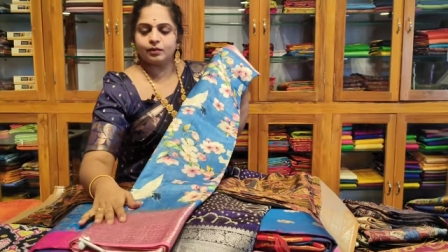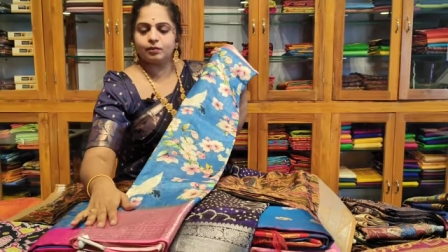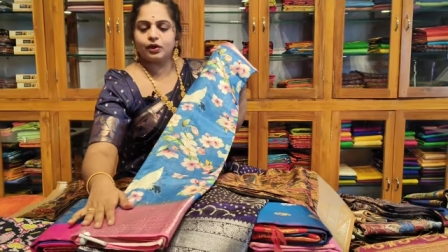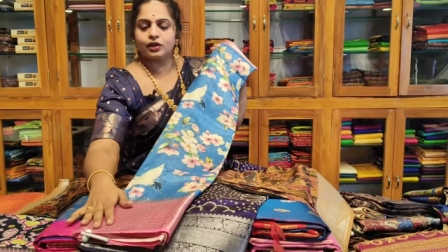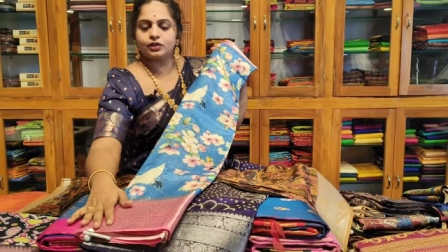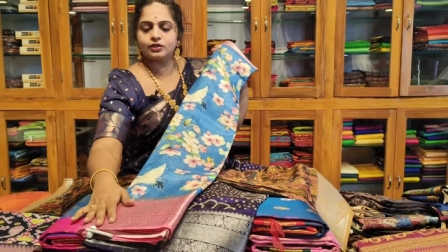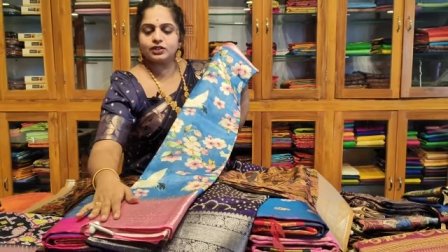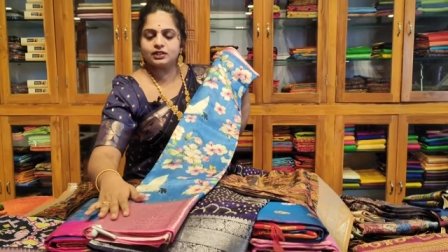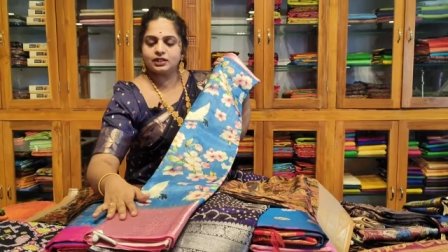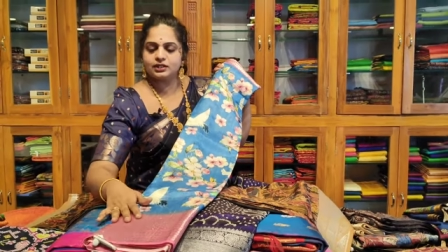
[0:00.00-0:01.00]
బార్డర్
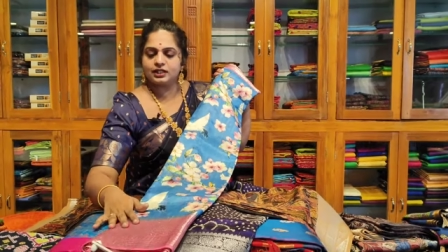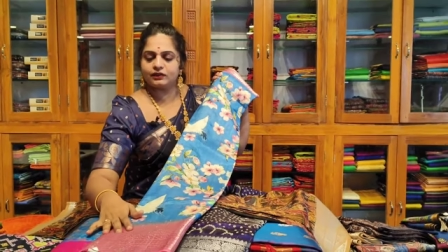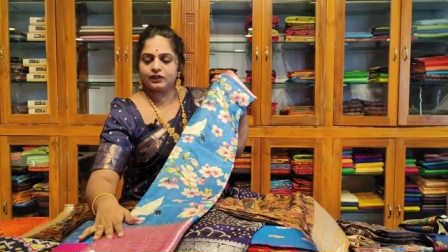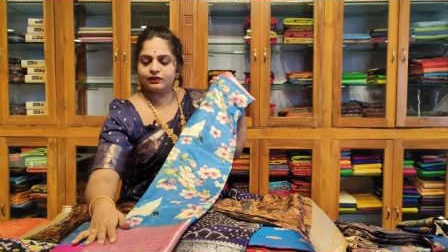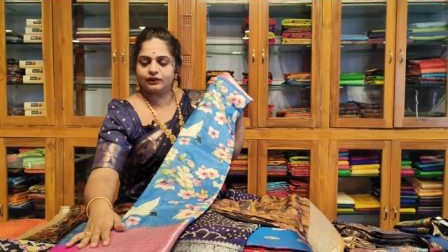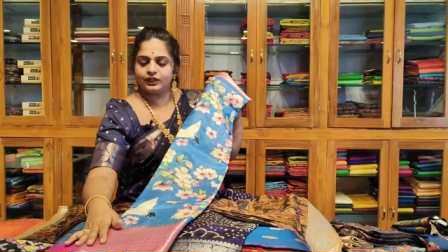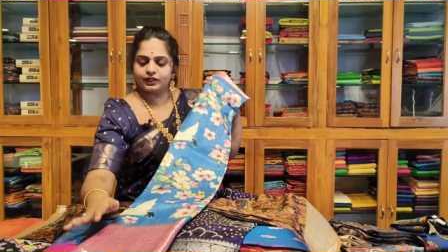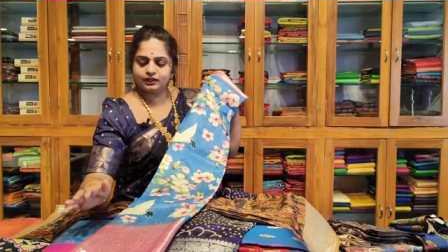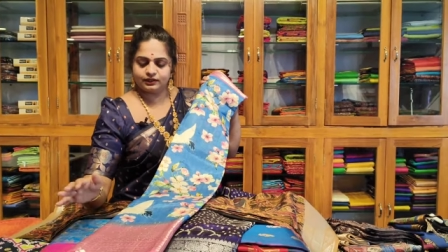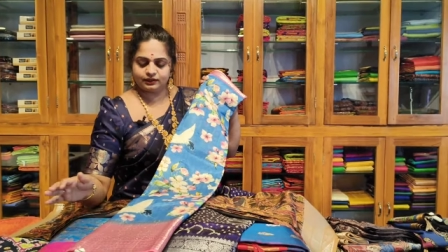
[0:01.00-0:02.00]
వచ్చేసి సిల్వర్
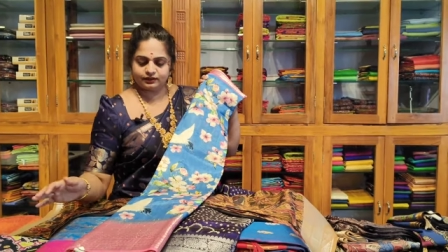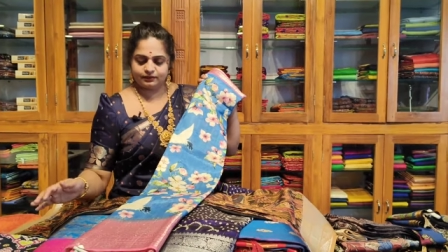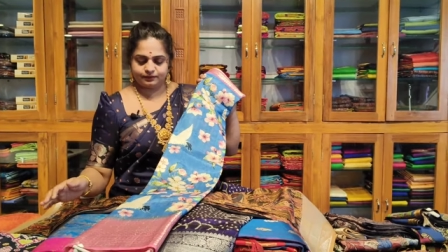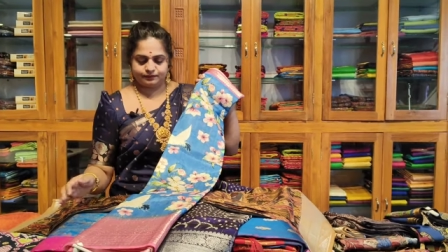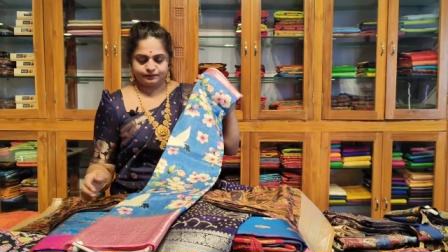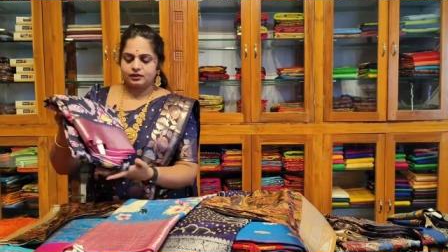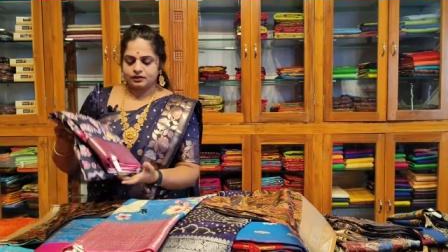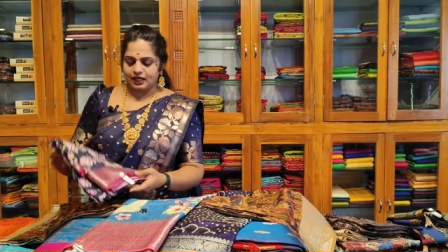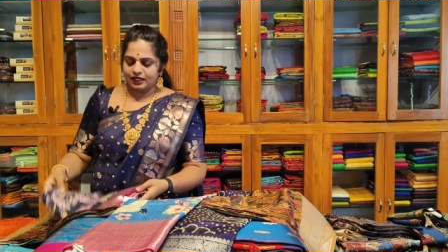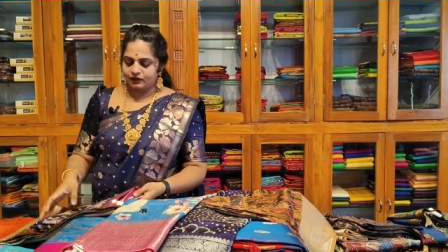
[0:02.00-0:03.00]
వీవింగ్
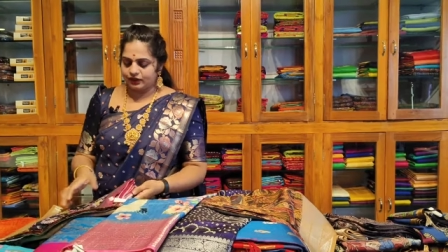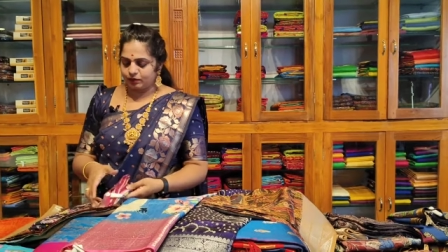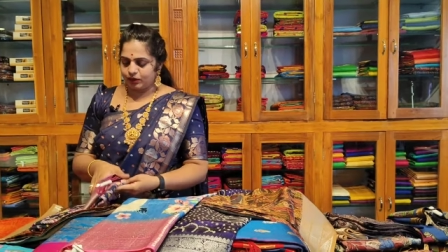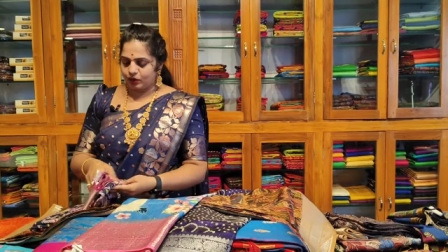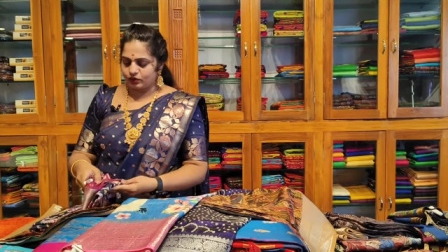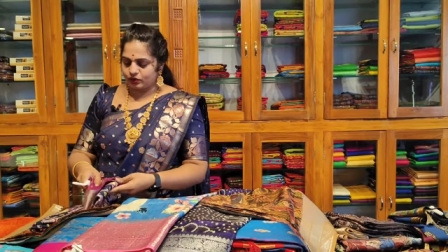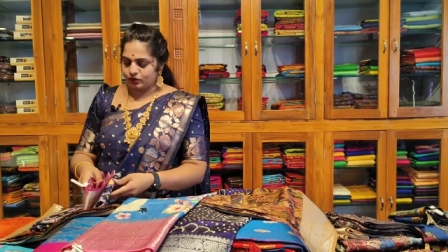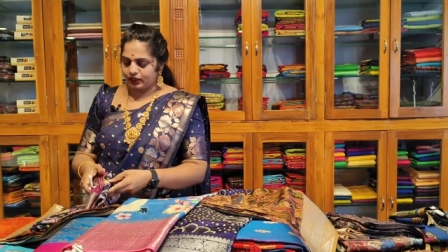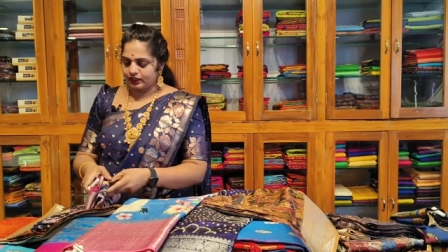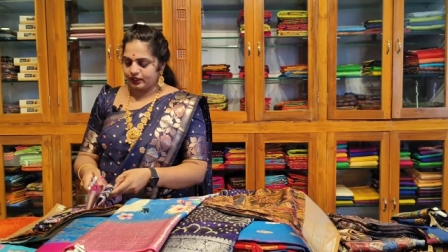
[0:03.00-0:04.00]
శారీ విత్ బ్లౌజ్
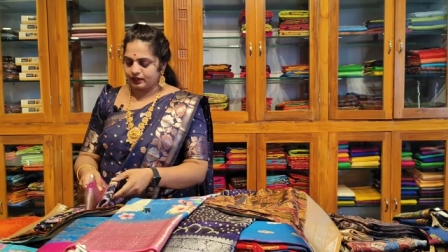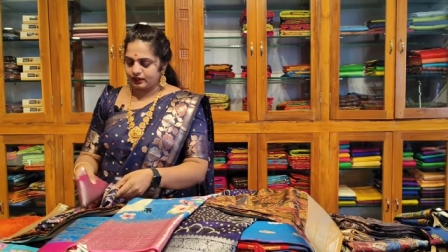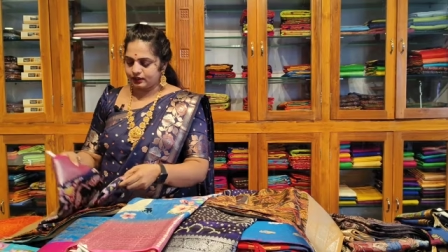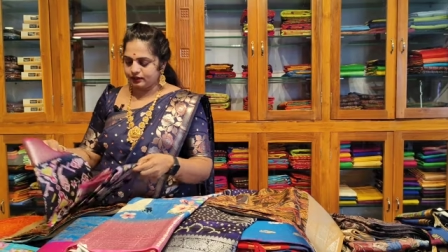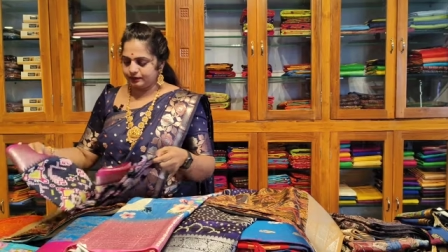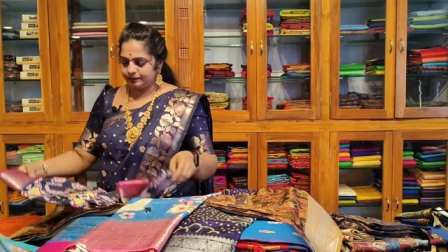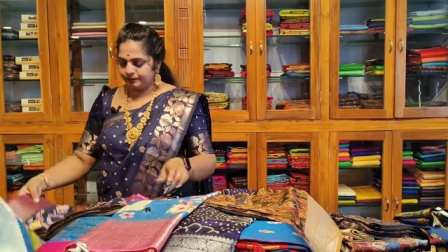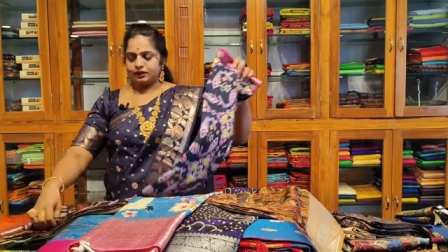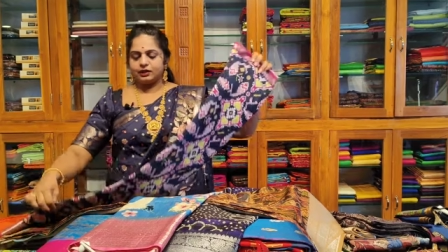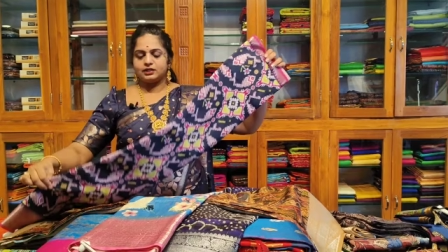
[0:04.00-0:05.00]
కూడా ఇదంతా
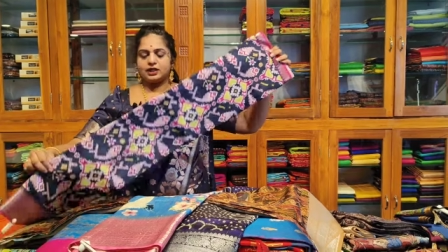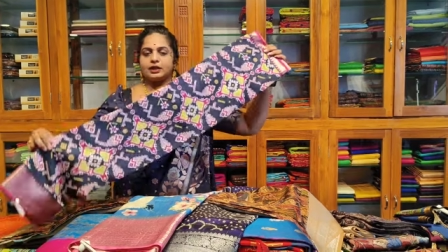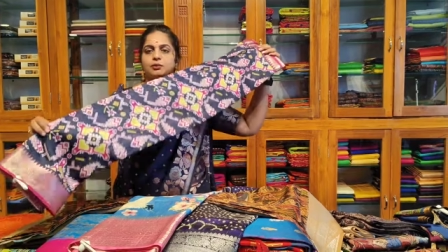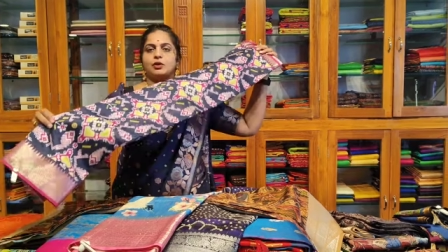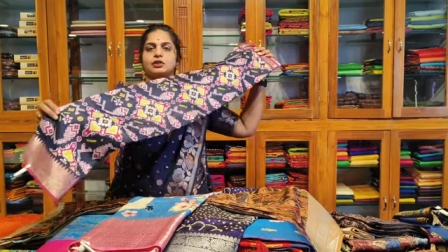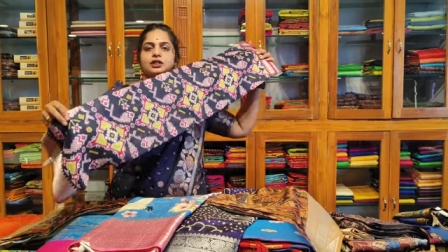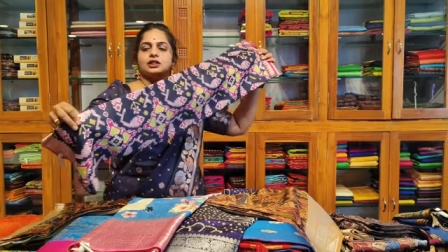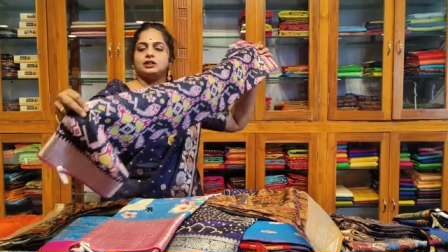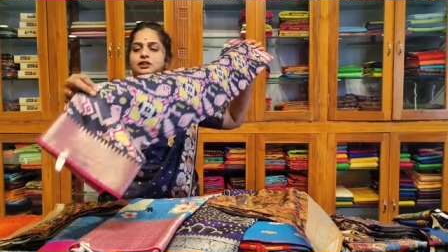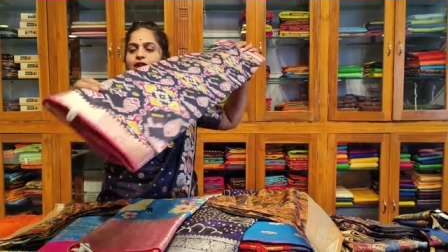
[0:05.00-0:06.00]
ఈ శారీ బాగుంది
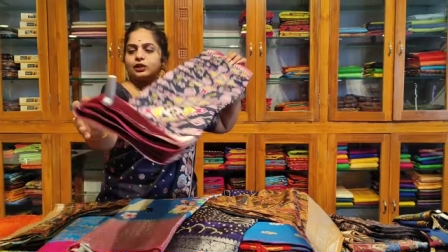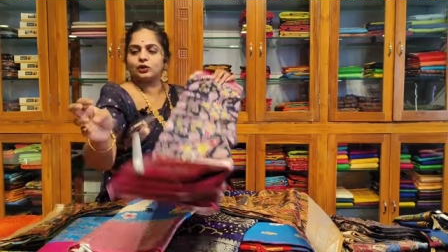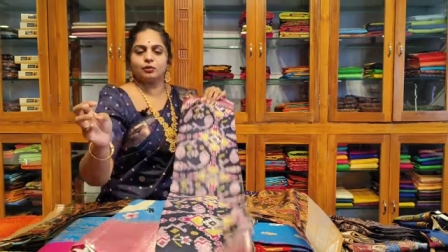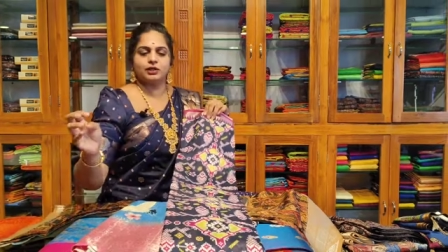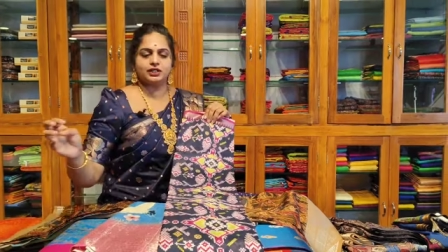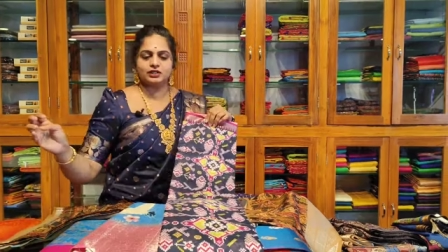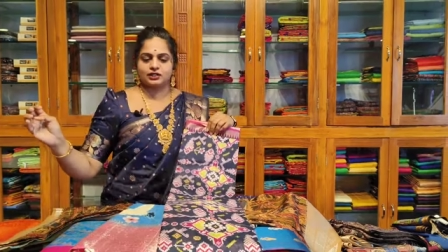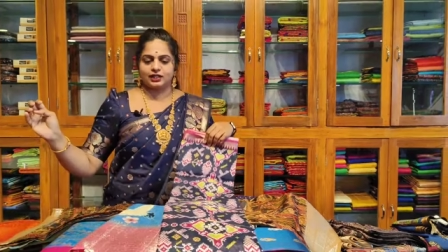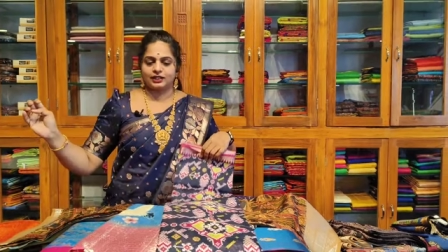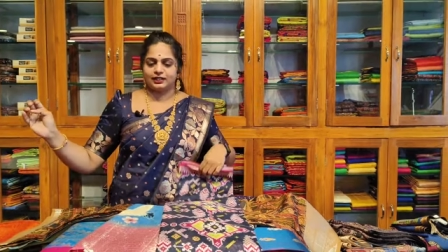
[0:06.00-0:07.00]
కదా కలర్ కాంబినేషన్
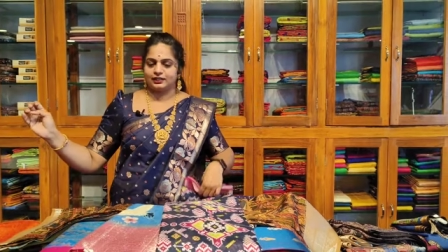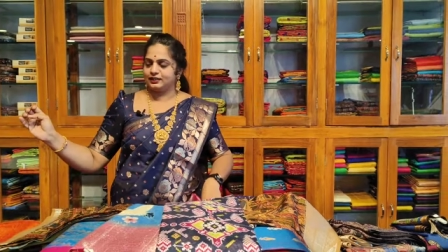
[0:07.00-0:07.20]
కానీ